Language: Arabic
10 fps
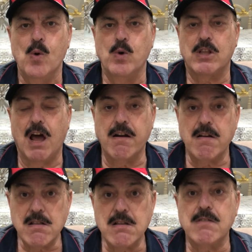
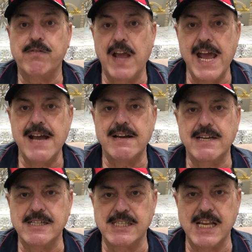وتعرضت في
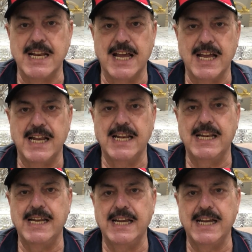اخر سنه
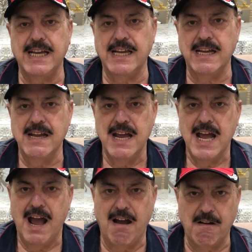
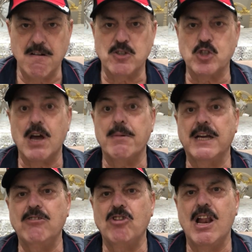لحاجات صعبه
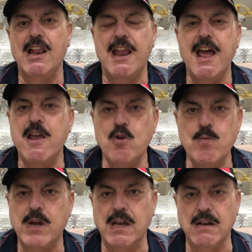جدا لا
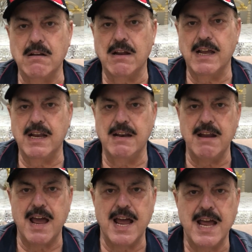يمكن آه،
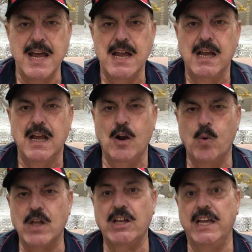انها
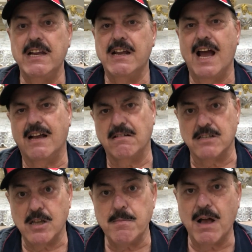الوضع يرجع
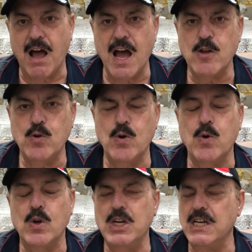كسابق عهده
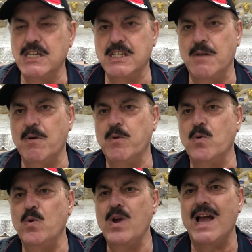آه، زي ما بيقولوا